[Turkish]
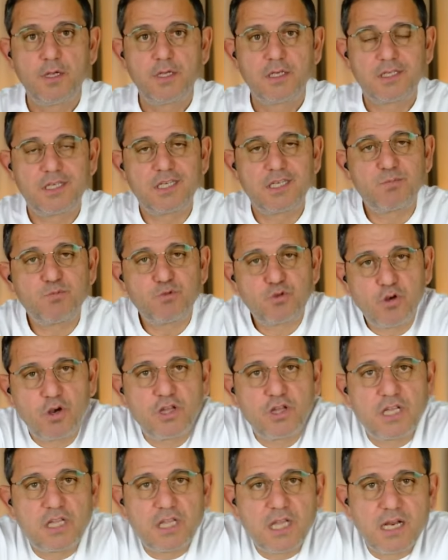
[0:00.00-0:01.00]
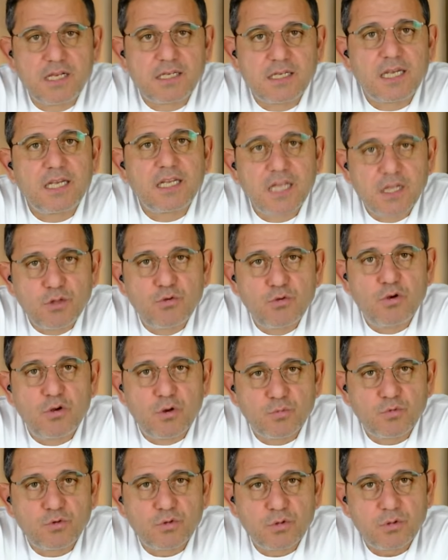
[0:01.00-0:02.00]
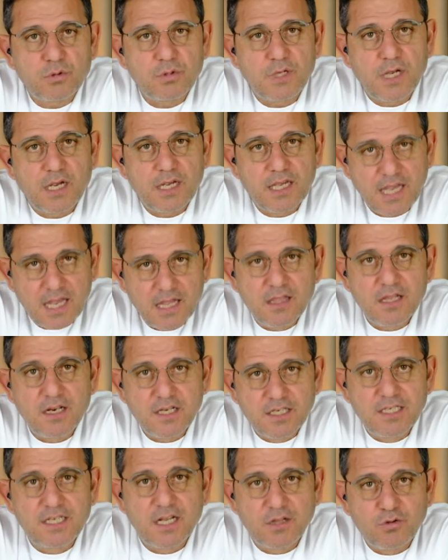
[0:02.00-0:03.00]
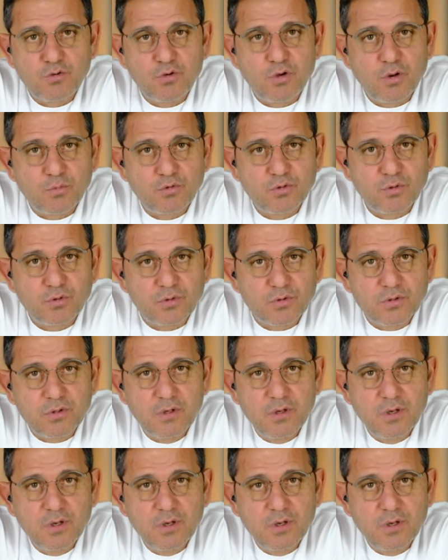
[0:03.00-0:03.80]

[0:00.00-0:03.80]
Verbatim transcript: Siz bu söylediklerinize inanıyor musunuz ya? Kendiniz inanıyor musunuz?